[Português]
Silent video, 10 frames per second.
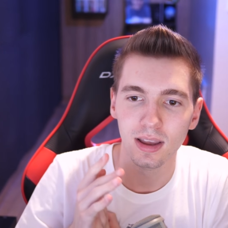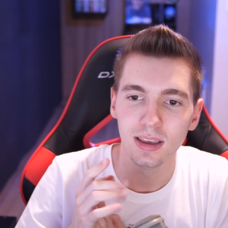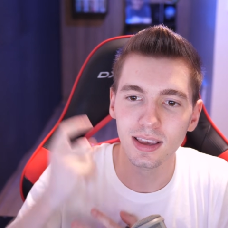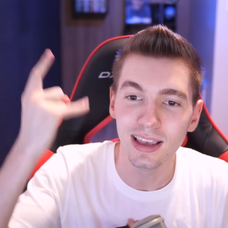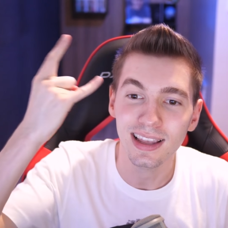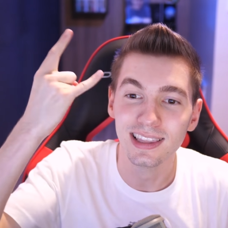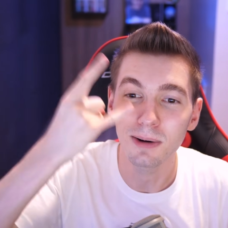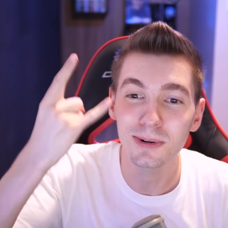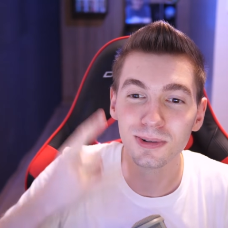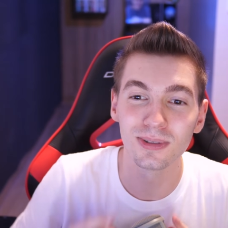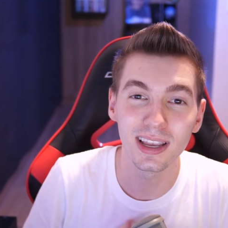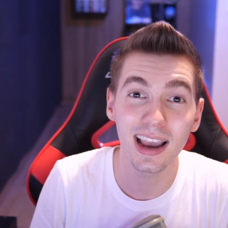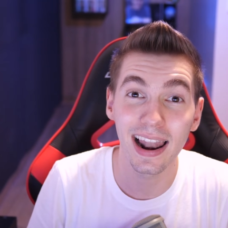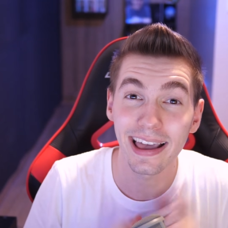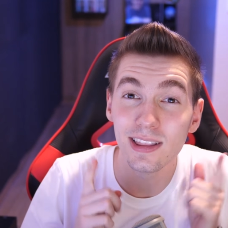E tamo junto, hein,
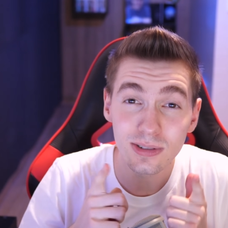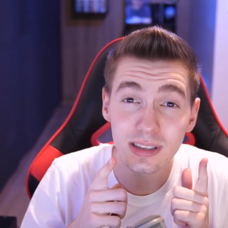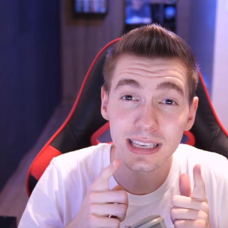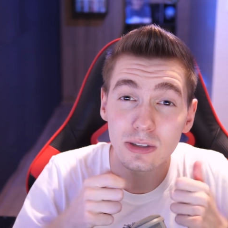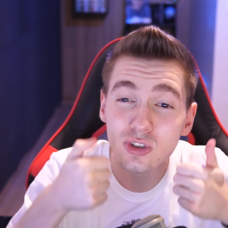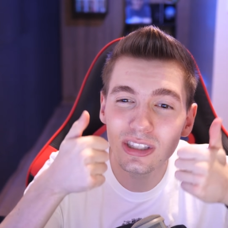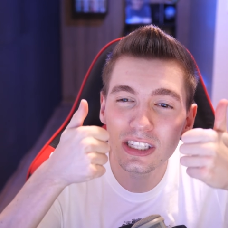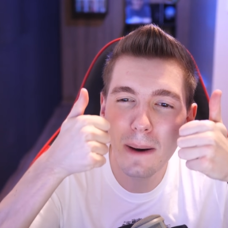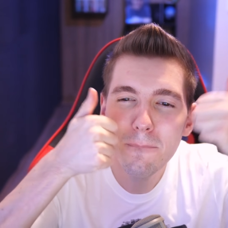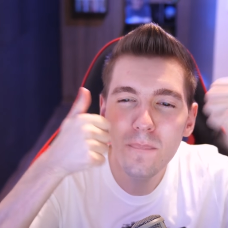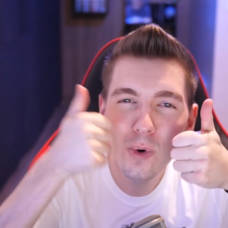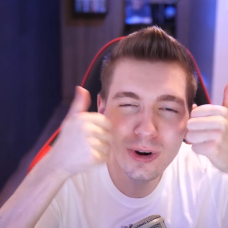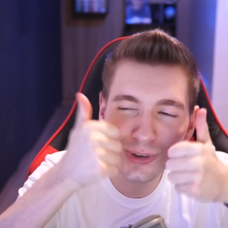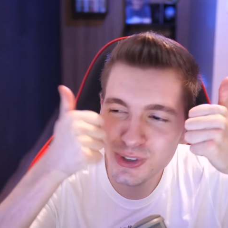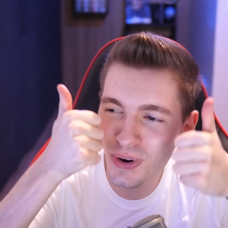galera? Não se esqueçam de deixar
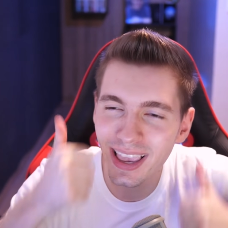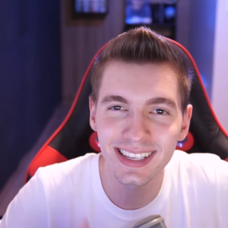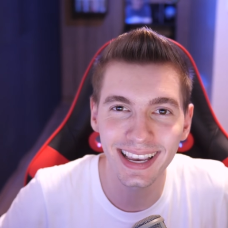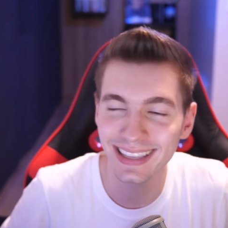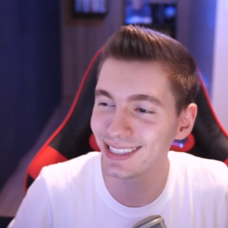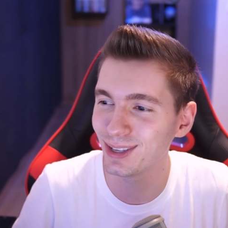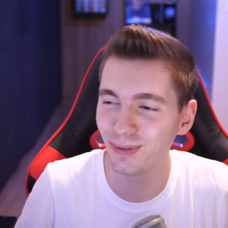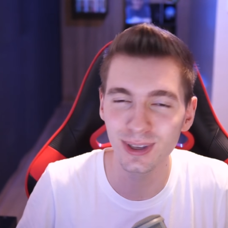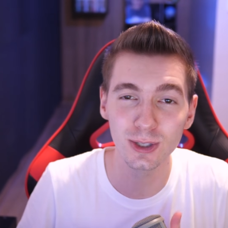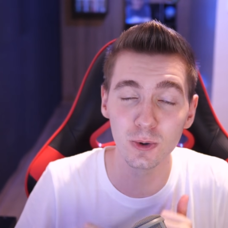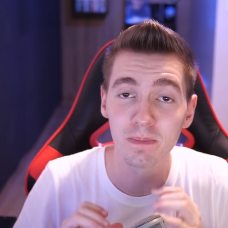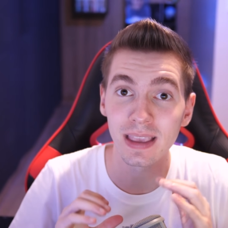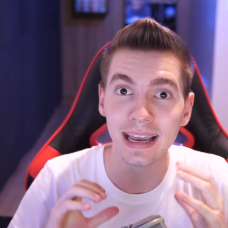muitos joinhas aqui nesse vídeo.